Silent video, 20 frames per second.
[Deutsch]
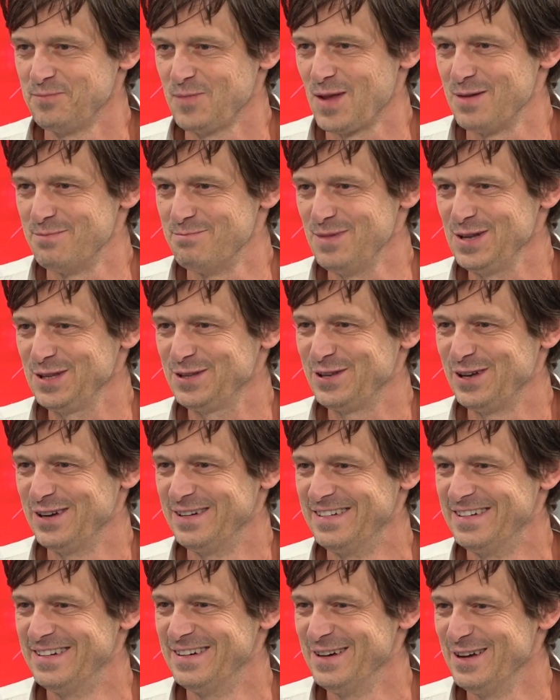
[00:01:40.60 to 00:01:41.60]
ja noch die Fragen
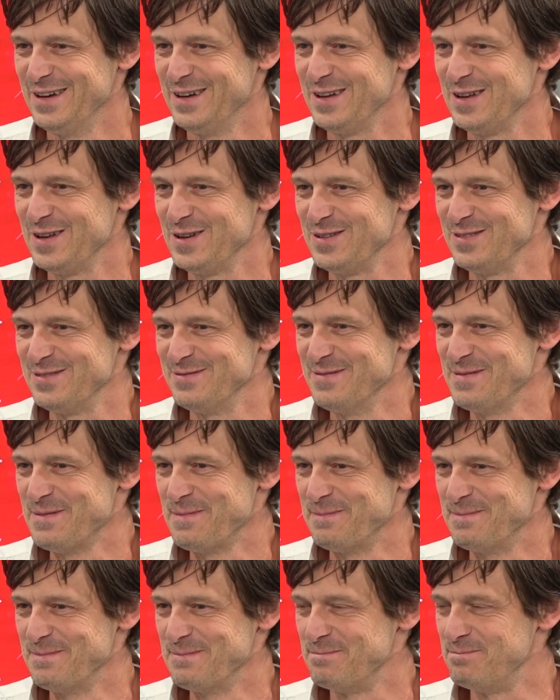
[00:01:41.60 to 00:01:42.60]
stellen. Es wird ein bisschen peinlich
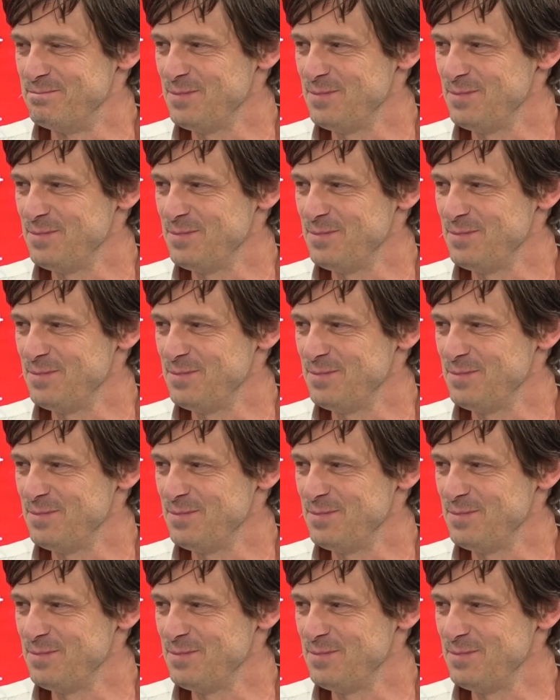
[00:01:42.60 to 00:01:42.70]
werden.